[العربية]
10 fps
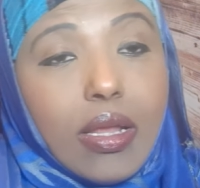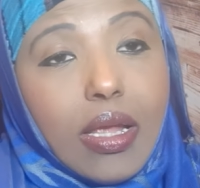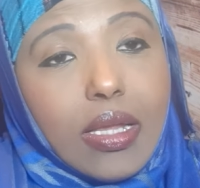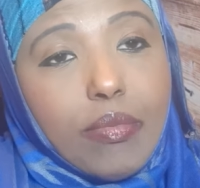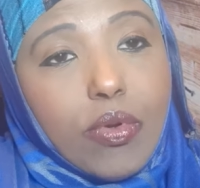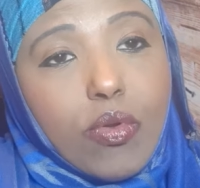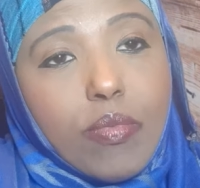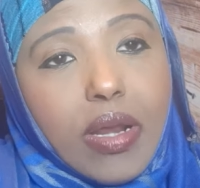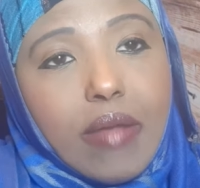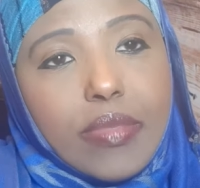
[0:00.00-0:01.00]
هجيب لكم
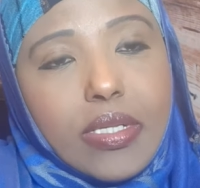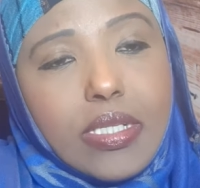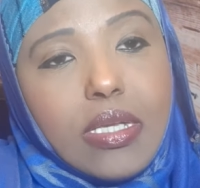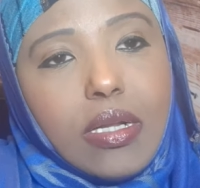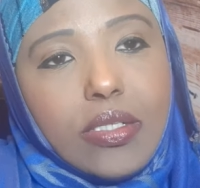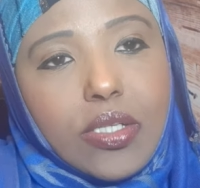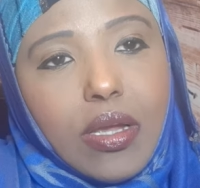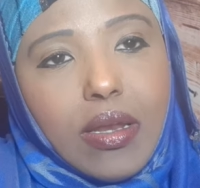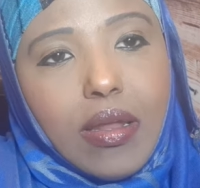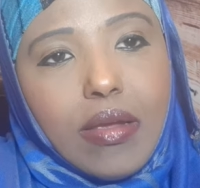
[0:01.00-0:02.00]
برامج كتيرة إن
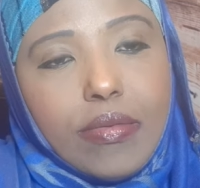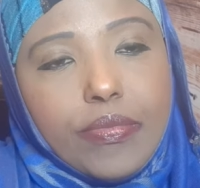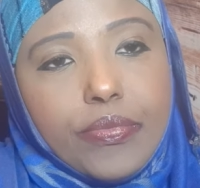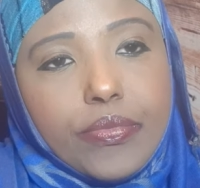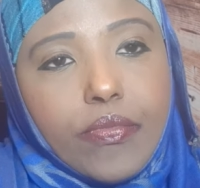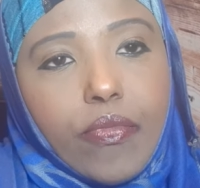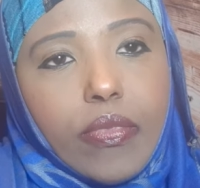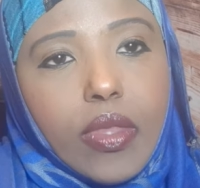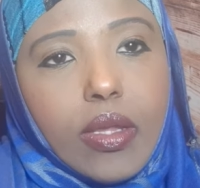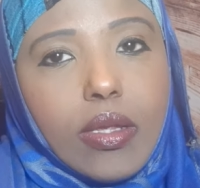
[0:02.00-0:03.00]
شاء الله
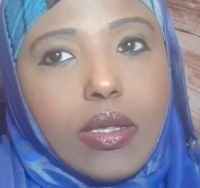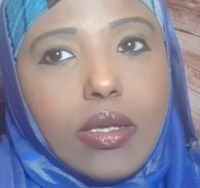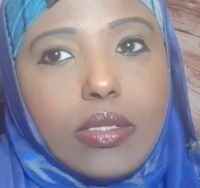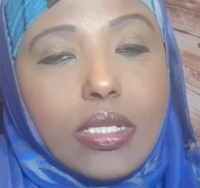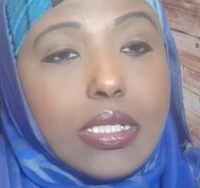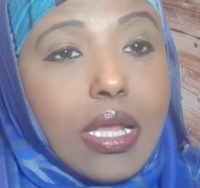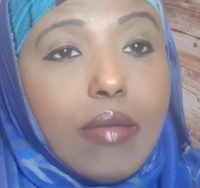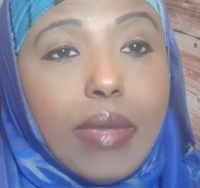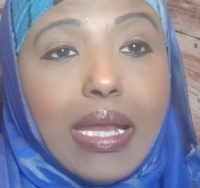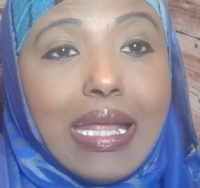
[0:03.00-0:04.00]

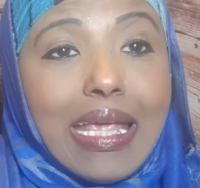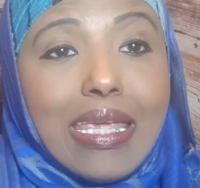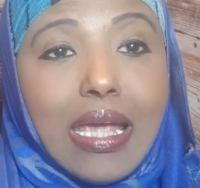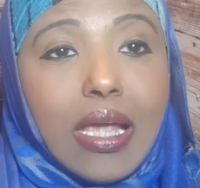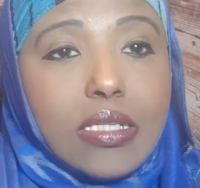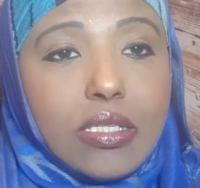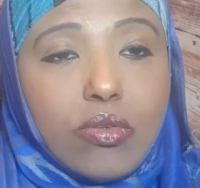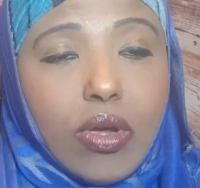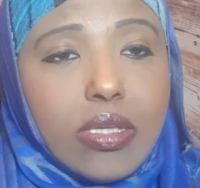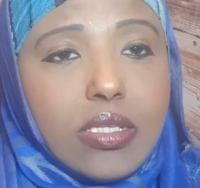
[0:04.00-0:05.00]
تتكلم عن أي حاجة
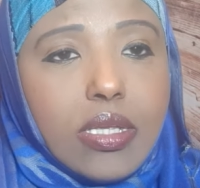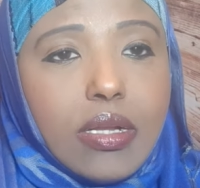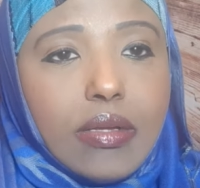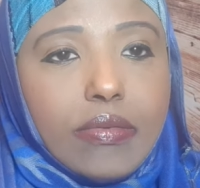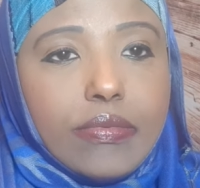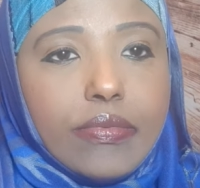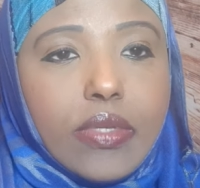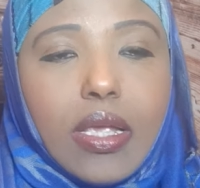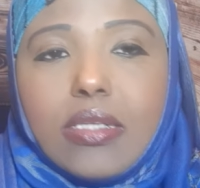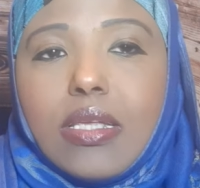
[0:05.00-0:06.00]
أنتوا عايزينها
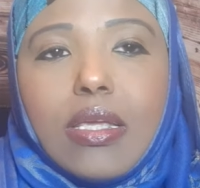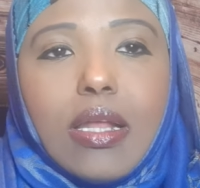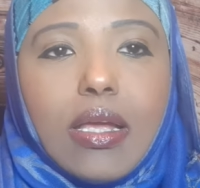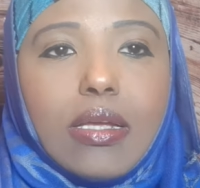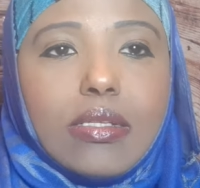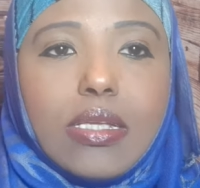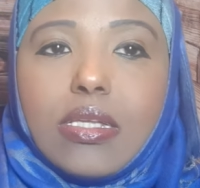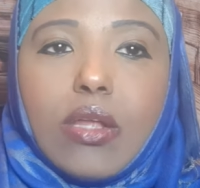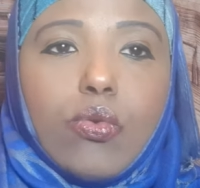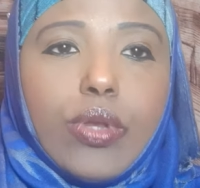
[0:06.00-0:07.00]
أسئلة
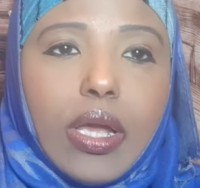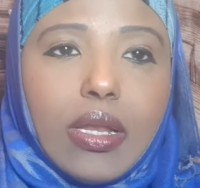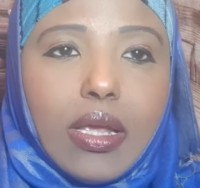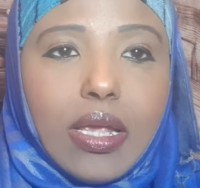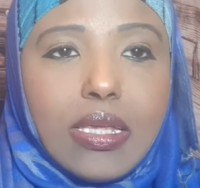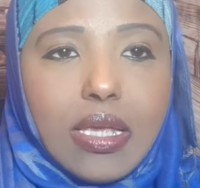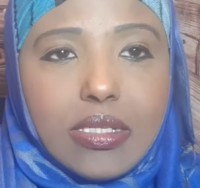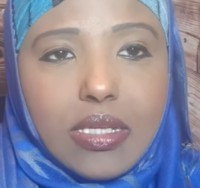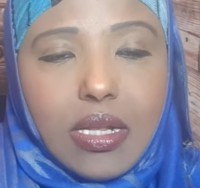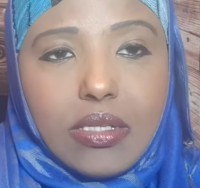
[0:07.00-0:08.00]
تسألوني على أي
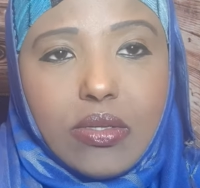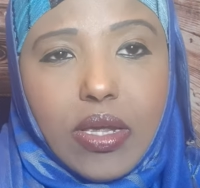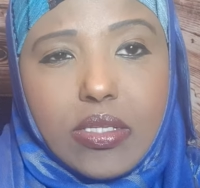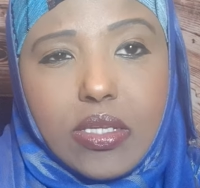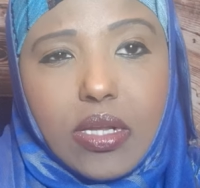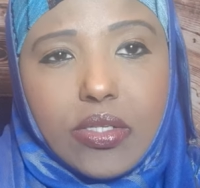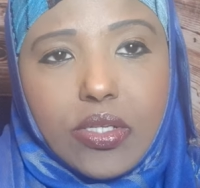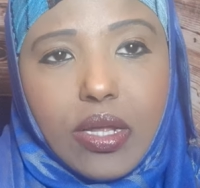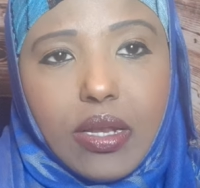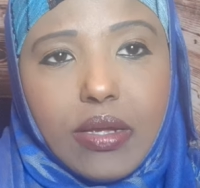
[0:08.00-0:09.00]
أسئلة أنتوا عايزينها إن
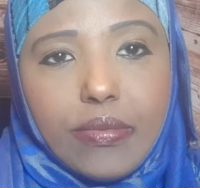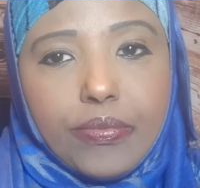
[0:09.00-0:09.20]
شاء الله